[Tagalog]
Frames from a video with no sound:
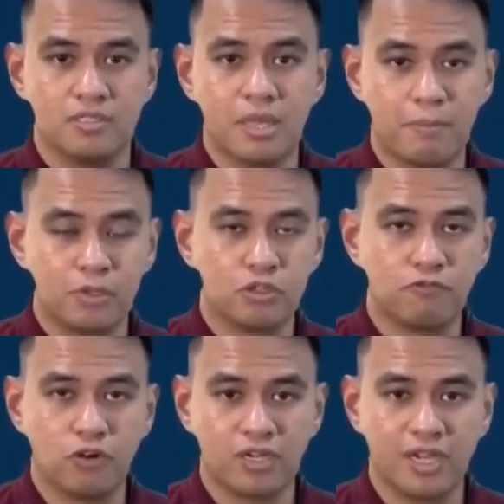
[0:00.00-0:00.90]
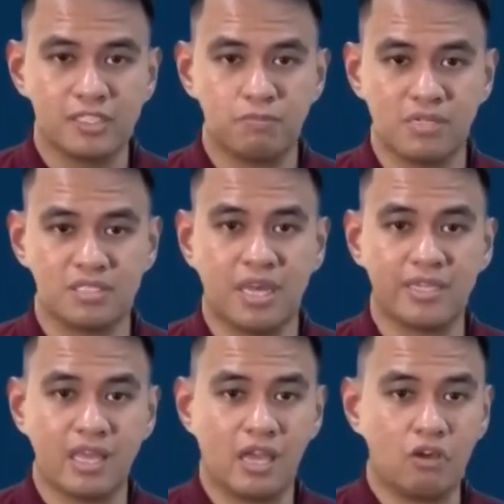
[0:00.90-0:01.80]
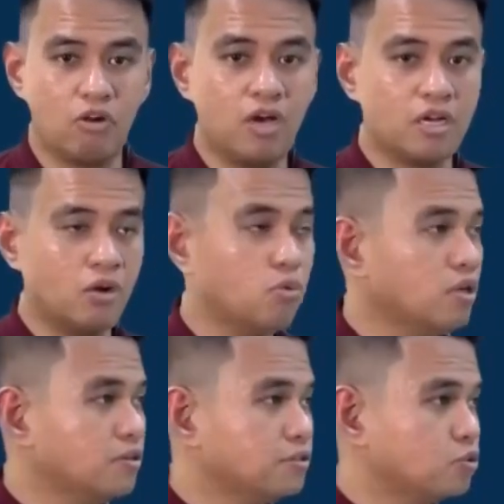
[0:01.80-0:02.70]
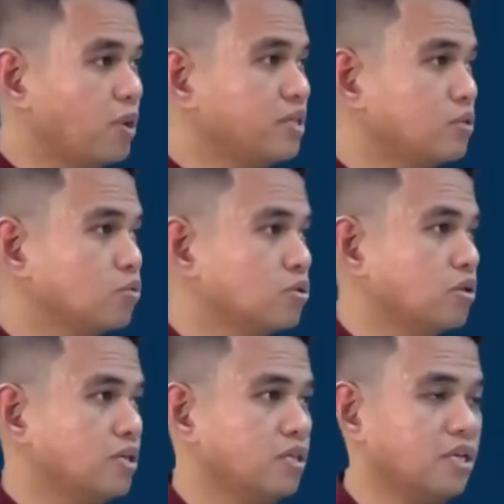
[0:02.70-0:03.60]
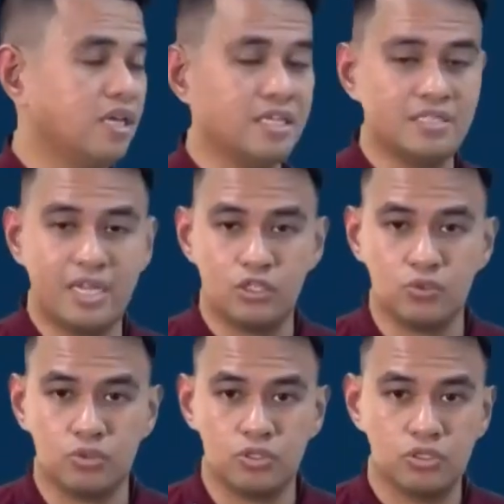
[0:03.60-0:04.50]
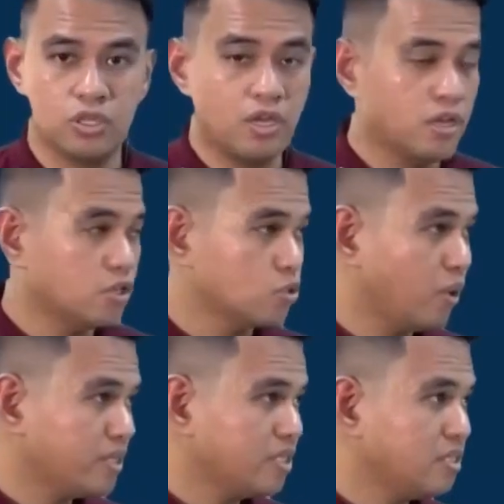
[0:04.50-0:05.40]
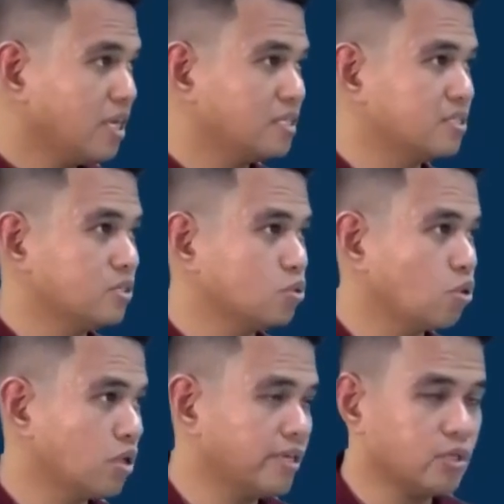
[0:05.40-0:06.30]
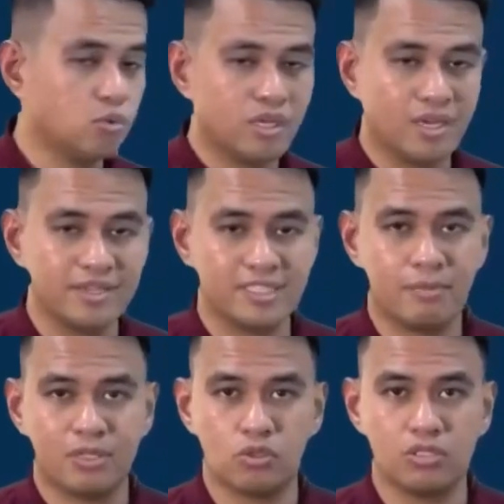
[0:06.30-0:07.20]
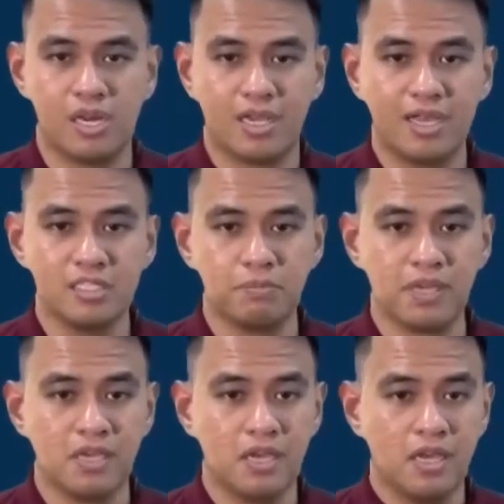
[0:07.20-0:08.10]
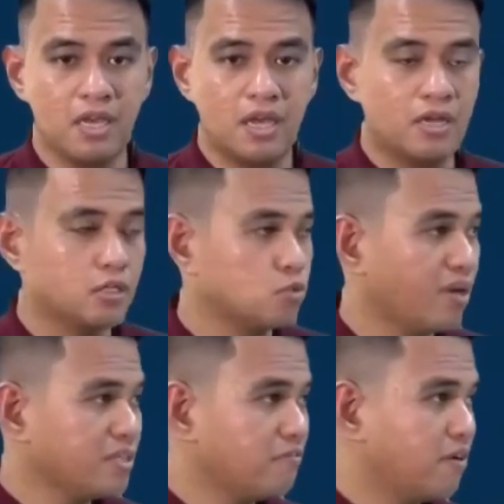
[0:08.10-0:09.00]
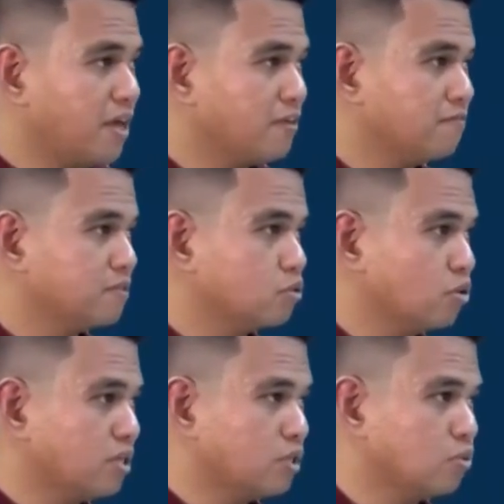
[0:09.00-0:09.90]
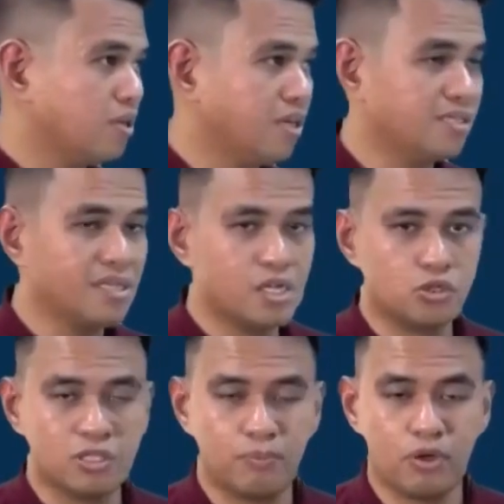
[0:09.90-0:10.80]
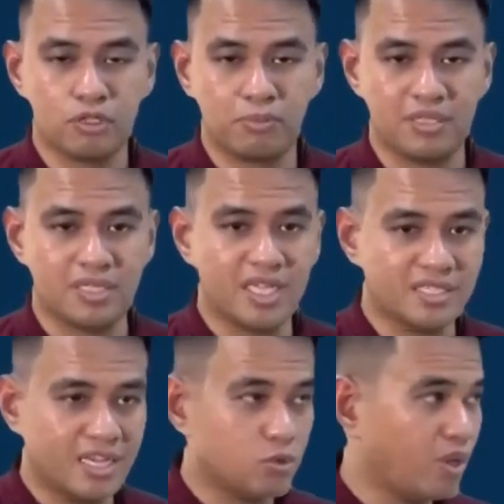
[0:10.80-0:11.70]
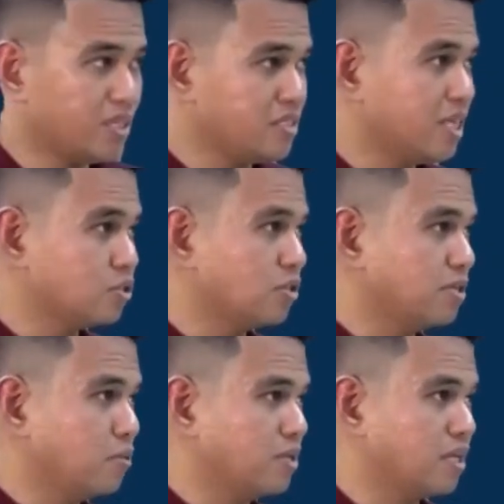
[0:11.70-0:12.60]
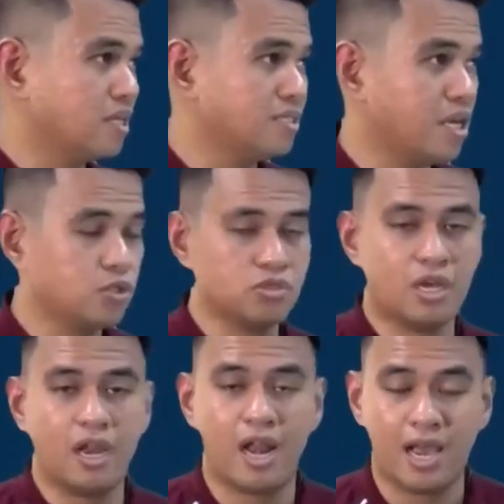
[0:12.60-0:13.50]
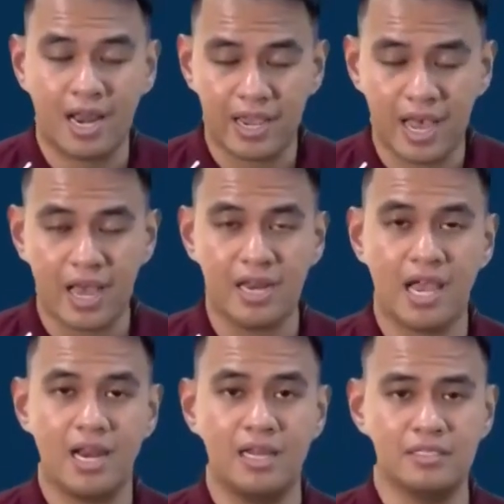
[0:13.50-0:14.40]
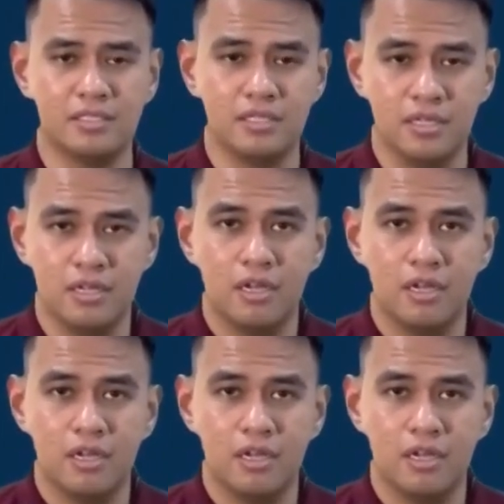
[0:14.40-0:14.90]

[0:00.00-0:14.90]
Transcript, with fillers: Temperature forecast para sa Tagaytay ngayong araw, 22 to 30 degrees Celsius. 26 to 32 degrees naman dito sa Legazpi, 25 to 32 degrees Celsius sa Puerto Princesa at 26 to 31 degrees Celsius sa Kalayaan Islands.